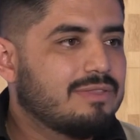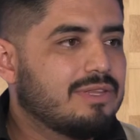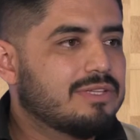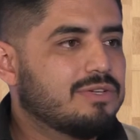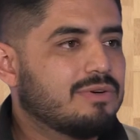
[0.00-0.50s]
De
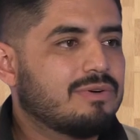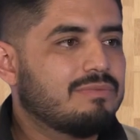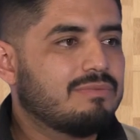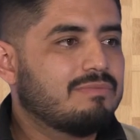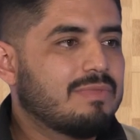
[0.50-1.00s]

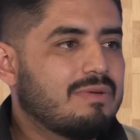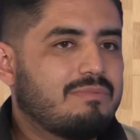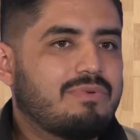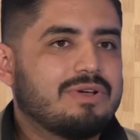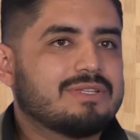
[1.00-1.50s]
hecho,
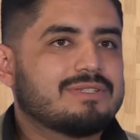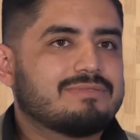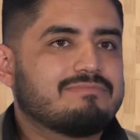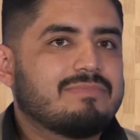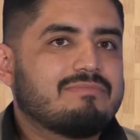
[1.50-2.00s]

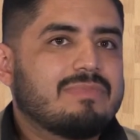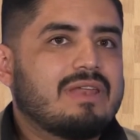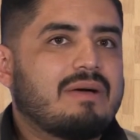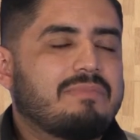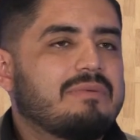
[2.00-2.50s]
pues
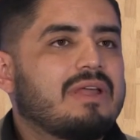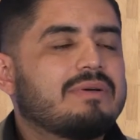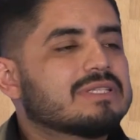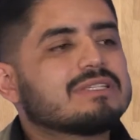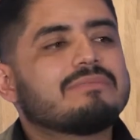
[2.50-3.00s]
la primera
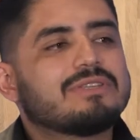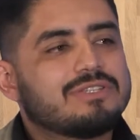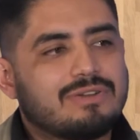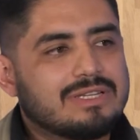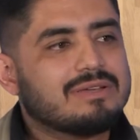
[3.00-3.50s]
vez que se
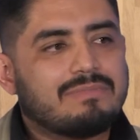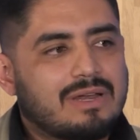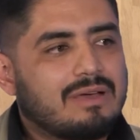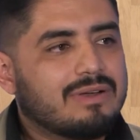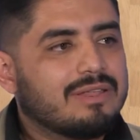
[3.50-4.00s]
menciona esa
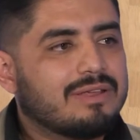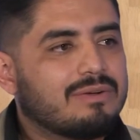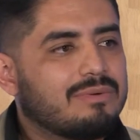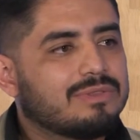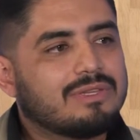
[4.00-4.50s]
palabra de,
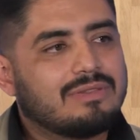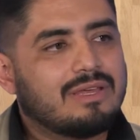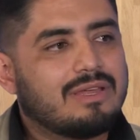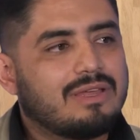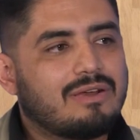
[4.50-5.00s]

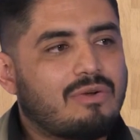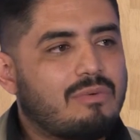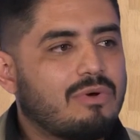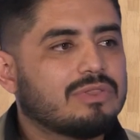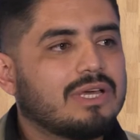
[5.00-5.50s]

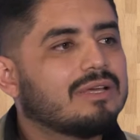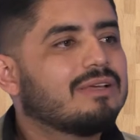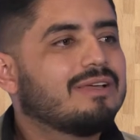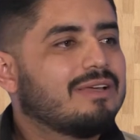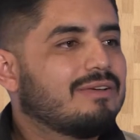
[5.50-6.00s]

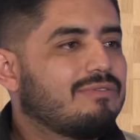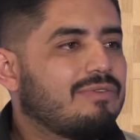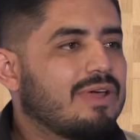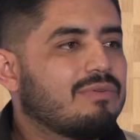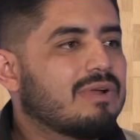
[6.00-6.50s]
robota
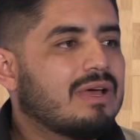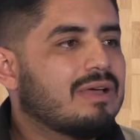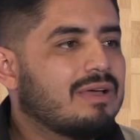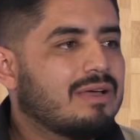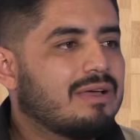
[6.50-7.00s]
fue en
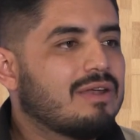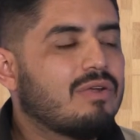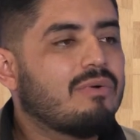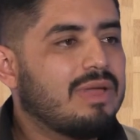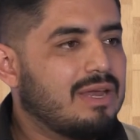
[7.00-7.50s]
una
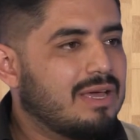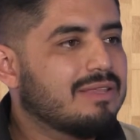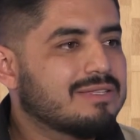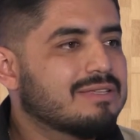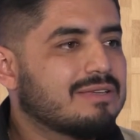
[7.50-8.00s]
novela
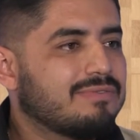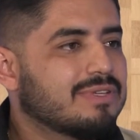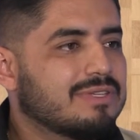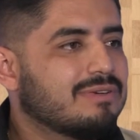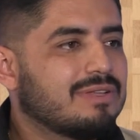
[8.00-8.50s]
de ciencia
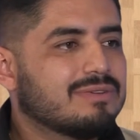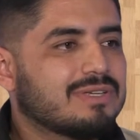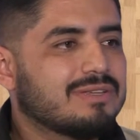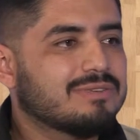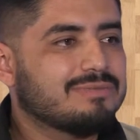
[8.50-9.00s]
ficción de los
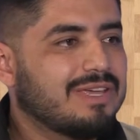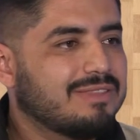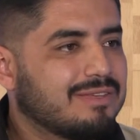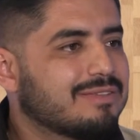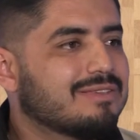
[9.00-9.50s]
años
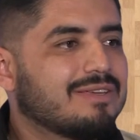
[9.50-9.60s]
20.